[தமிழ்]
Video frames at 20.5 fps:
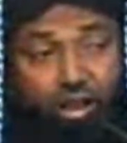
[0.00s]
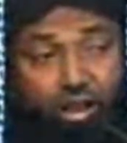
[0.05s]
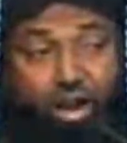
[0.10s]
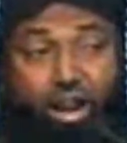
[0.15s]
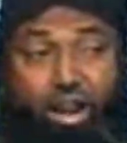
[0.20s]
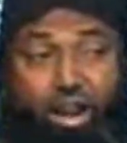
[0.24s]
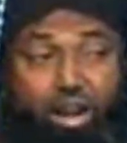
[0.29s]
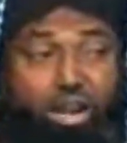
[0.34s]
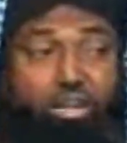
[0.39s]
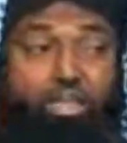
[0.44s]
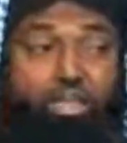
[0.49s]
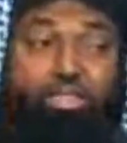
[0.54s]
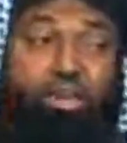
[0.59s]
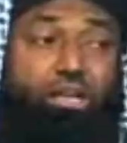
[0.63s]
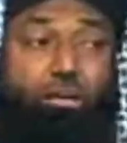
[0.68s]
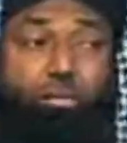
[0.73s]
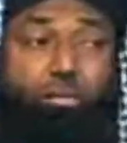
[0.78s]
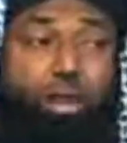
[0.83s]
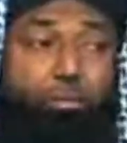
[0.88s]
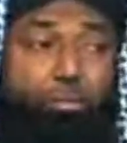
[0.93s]
ஆனால் நான்
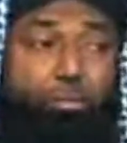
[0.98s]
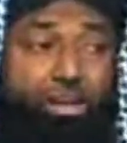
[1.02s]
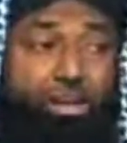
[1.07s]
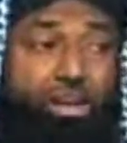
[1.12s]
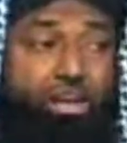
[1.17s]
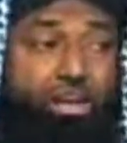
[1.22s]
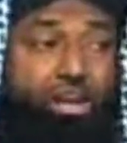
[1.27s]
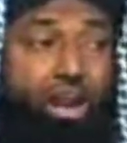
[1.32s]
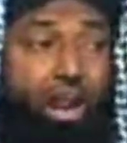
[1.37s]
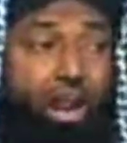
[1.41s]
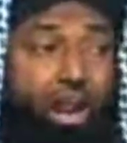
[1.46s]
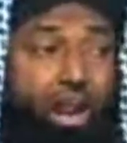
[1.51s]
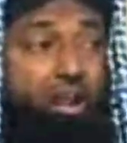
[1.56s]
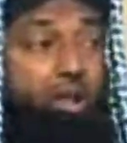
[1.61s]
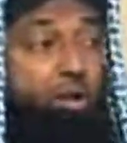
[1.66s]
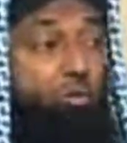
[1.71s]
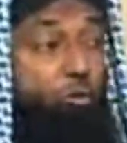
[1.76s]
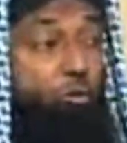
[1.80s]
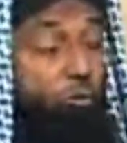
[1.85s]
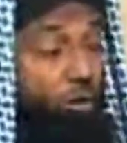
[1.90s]
எதற்கு பயப்படுகிறேன் என்றால்
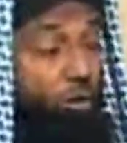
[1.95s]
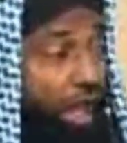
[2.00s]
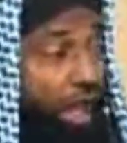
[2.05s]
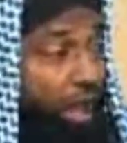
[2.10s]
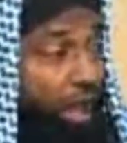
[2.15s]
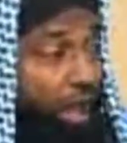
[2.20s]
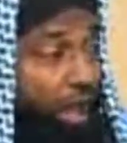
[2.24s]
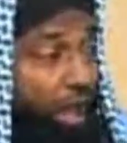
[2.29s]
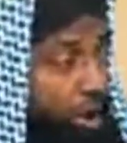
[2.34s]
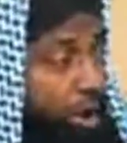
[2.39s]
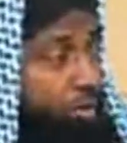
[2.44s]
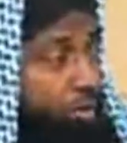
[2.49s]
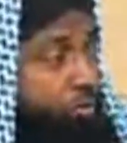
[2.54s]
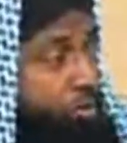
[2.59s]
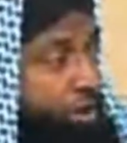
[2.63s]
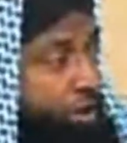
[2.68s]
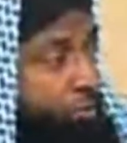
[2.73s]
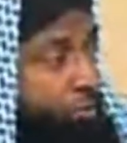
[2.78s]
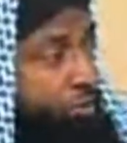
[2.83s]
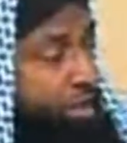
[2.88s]
உலக மோகம்
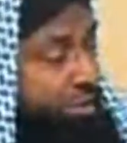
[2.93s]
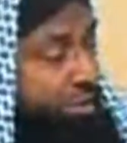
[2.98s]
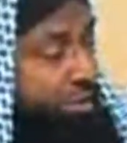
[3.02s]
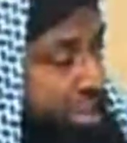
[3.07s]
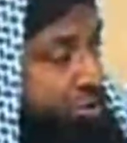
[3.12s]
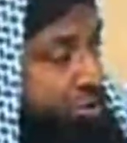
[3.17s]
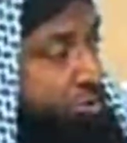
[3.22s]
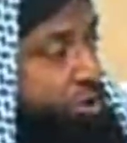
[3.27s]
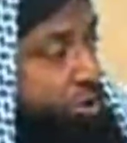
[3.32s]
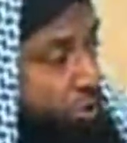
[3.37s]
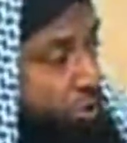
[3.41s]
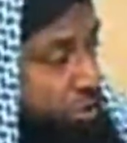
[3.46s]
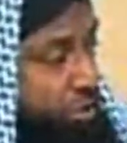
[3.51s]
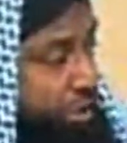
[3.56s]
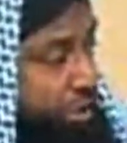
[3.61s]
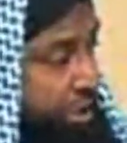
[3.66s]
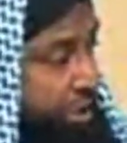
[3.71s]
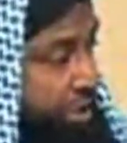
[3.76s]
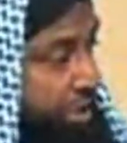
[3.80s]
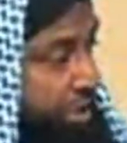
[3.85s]
உங்களுடைய உள்ளத்திலே
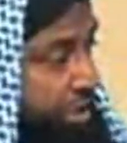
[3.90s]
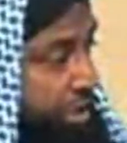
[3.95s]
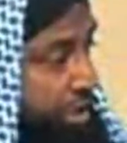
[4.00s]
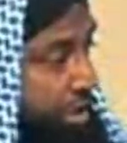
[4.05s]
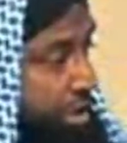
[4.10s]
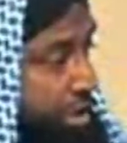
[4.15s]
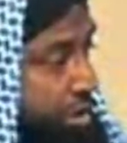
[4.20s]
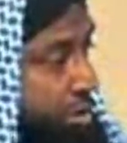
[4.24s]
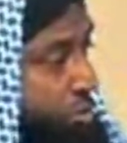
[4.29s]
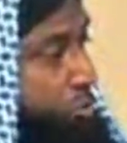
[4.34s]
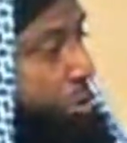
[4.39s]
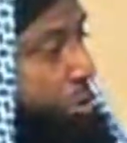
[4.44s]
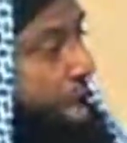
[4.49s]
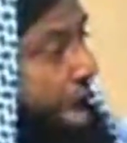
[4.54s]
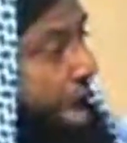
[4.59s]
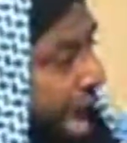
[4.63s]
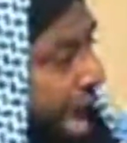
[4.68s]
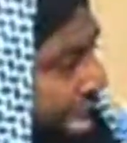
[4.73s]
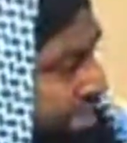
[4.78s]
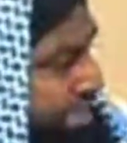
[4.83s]
குடிகொண்டு
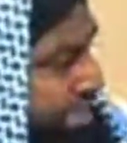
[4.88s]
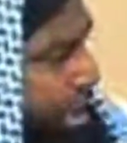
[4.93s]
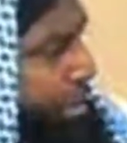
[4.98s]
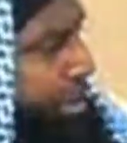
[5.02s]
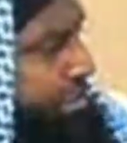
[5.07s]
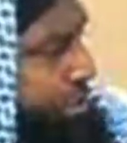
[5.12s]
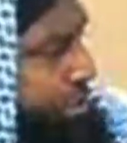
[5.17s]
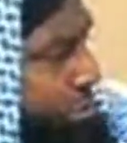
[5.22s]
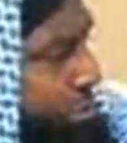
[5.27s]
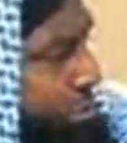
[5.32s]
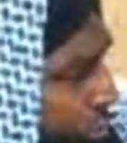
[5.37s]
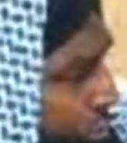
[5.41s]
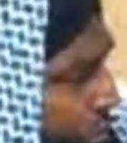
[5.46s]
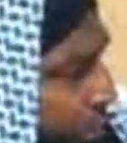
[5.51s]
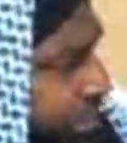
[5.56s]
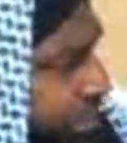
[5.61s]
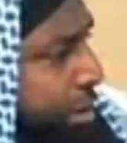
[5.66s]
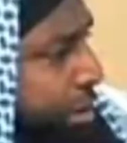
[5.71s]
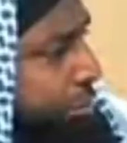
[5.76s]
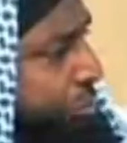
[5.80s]
உலக ஆசாபாசம் உங்கள்
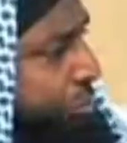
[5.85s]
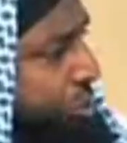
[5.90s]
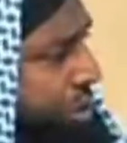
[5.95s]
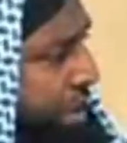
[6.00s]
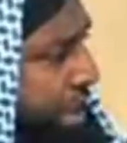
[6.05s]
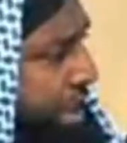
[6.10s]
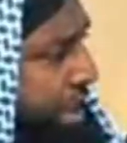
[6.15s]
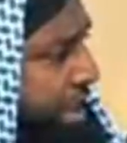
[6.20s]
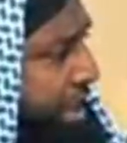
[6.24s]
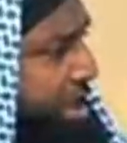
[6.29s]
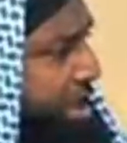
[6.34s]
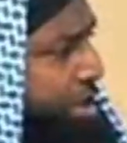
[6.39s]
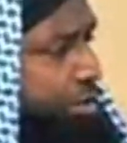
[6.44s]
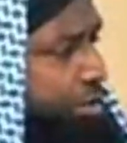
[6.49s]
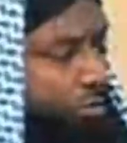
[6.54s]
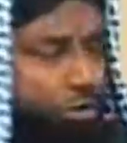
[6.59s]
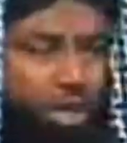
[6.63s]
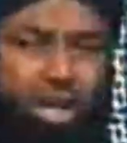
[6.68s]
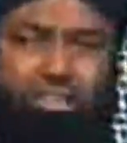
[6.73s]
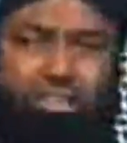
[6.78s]
உள்ளத்திலே மூழ்கி
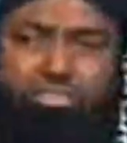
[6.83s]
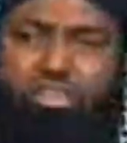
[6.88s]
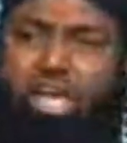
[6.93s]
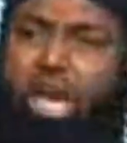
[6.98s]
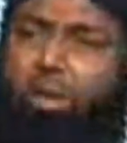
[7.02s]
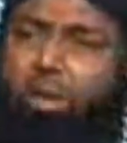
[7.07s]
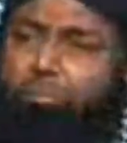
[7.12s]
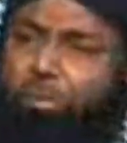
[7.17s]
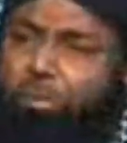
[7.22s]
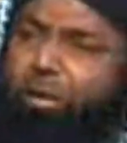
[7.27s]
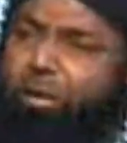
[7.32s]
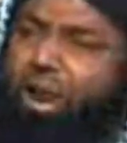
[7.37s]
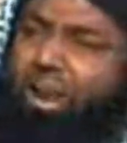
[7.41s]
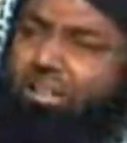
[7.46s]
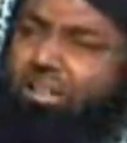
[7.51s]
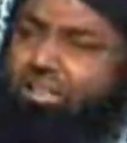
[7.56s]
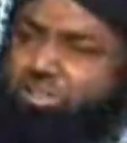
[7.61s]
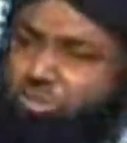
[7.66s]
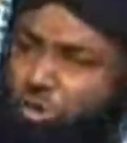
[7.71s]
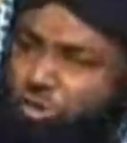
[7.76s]
உலகத்திலே அற்பமான
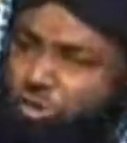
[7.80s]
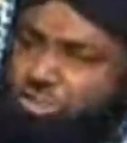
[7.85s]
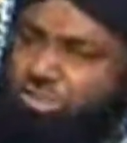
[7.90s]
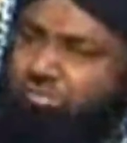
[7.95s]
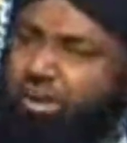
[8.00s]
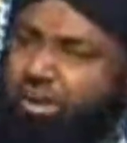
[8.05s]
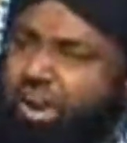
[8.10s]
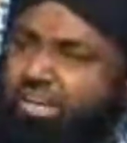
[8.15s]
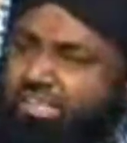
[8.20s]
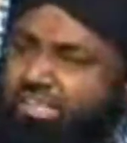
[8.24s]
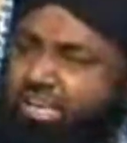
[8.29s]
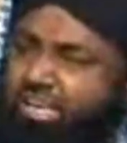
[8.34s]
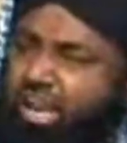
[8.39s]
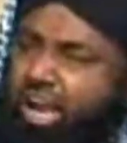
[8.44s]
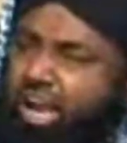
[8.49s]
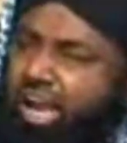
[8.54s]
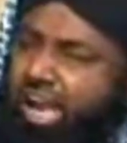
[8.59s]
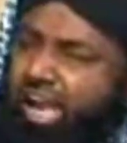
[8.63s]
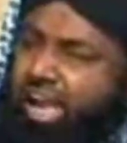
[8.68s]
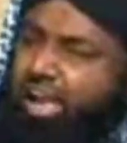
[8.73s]
இந்த சொகுசு
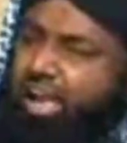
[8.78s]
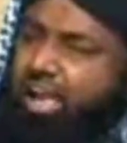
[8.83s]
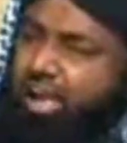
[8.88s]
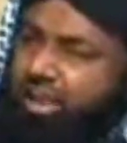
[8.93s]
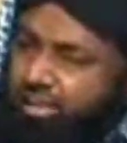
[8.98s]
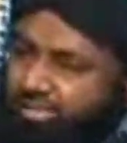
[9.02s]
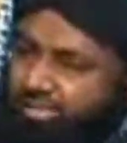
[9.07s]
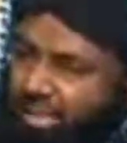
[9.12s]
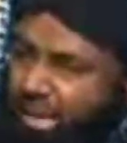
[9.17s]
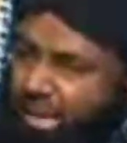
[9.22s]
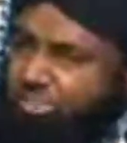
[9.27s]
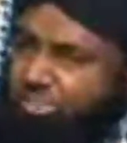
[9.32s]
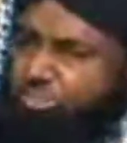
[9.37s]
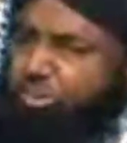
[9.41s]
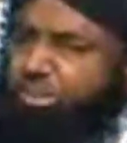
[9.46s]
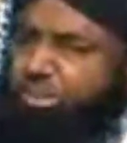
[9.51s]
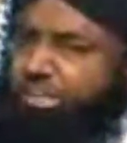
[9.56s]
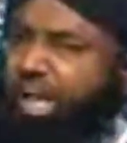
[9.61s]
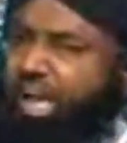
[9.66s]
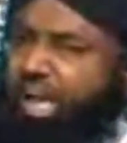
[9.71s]
வாழ்க்கைக்காக இந்த
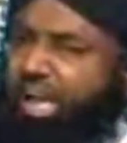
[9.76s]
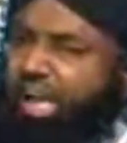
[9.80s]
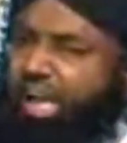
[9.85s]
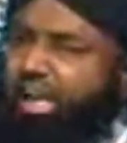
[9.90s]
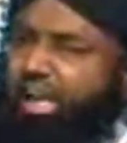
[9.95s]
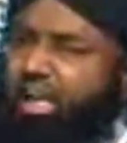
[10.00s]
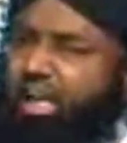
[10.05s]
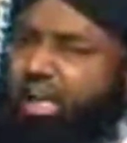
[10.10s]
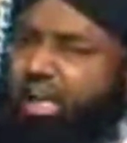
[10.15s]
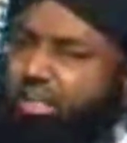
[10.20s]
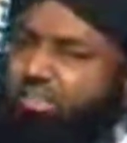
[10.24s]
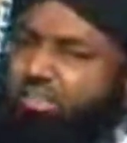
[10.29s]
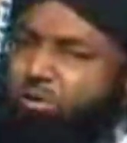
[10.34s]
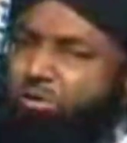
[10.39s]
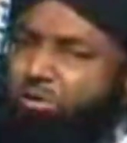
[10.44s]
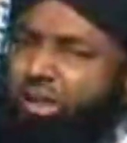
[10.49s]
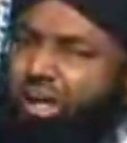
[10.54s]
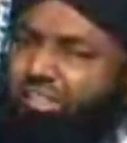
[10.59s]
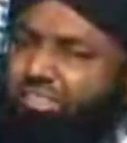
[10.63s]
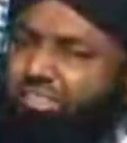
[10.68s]
லக்ஸரிக்காக இந்த
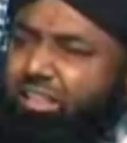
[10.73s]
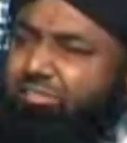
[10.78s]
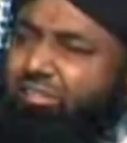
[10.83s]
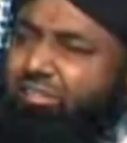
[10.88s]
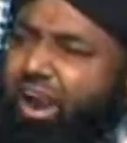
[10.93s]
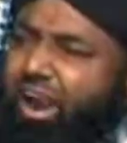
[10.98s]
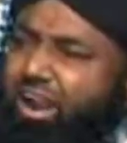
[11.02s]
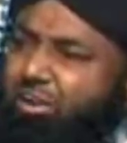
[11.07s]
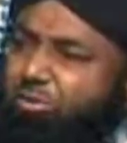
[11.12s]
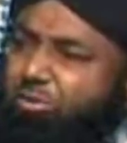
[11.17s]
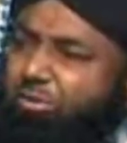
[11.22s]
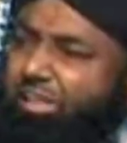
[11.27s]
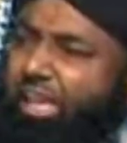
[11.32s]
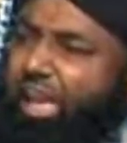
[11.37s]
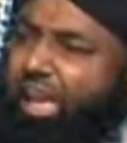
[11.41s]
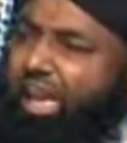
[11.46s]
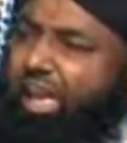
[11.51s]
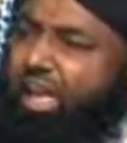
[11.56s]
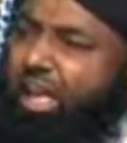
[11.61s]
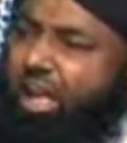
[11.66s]
உலகத்தில்
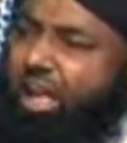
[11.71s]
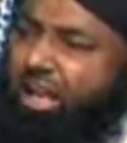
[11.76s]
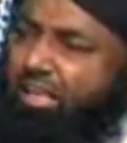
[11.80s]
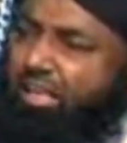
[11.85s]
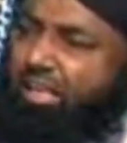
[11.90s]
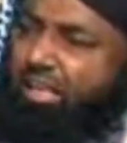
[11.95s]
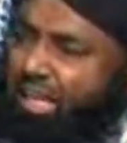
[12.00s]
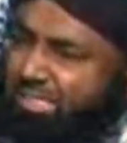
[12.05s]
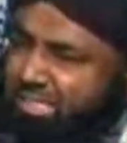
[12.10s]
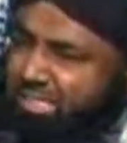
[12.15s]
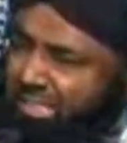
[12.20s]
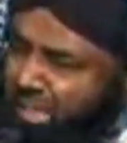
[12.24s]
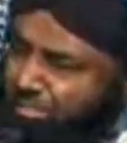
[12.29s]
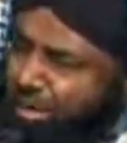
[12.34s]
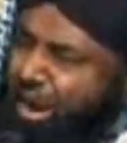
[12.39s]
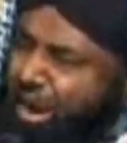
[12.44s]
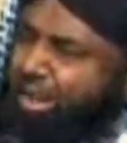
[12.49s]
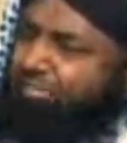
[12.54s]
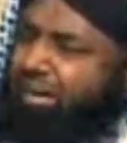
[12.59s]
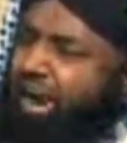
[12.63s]
வாழக்கூடிய இந்த
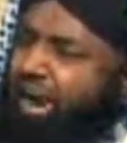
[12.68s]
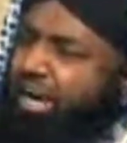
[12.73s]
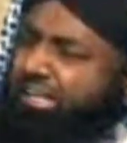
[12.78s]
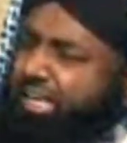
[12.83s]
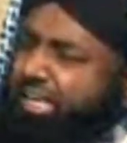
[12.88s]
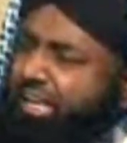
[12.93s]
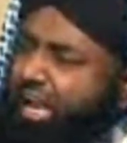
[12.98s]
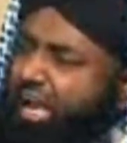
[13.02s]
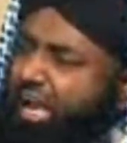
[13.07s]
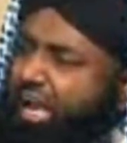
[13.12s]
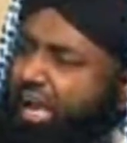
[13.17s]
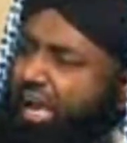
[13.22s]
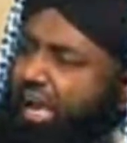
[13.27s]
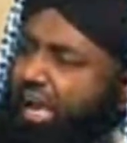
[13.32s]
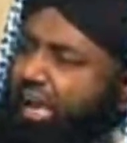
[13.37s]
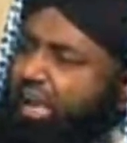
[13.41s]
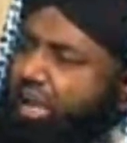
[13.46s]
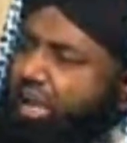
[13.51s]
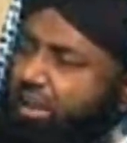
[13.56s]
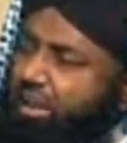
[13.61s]
அசிங்கமான வாழ்க்கைக்காக
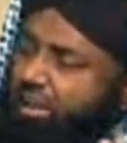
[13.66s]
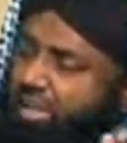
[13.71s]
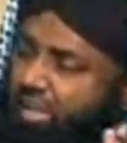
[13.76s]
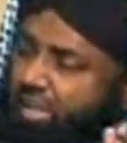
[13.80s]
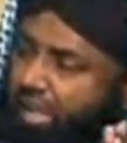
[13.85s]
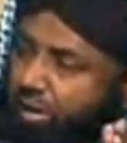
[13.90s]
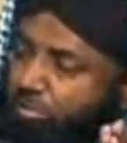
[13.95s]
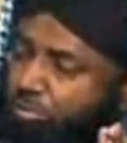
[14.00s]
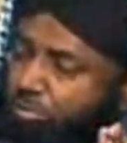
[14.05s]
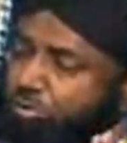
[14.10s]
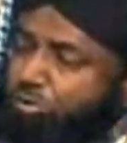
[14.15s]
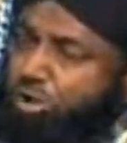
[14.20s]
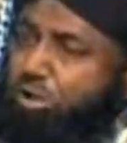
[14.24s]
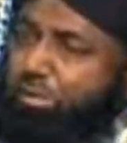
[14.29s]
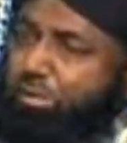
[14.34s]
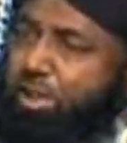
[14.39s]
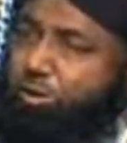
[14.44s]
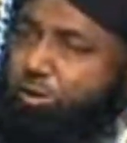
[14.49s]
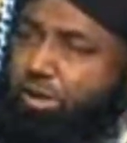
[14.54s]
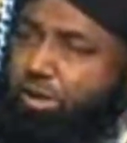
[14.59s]
நீங்கள்
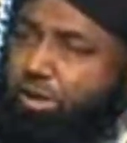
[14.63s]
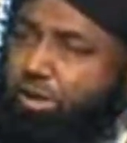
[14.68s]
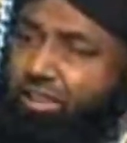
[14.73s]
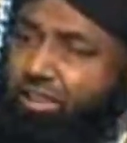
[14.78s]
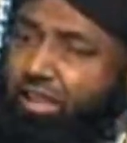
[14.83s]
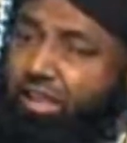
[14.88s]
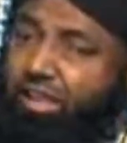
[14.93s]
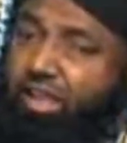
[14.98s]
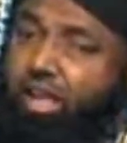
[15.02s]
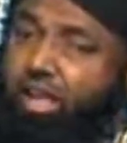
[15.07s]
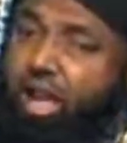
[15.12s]
முன்னுரிமை கொடுத்து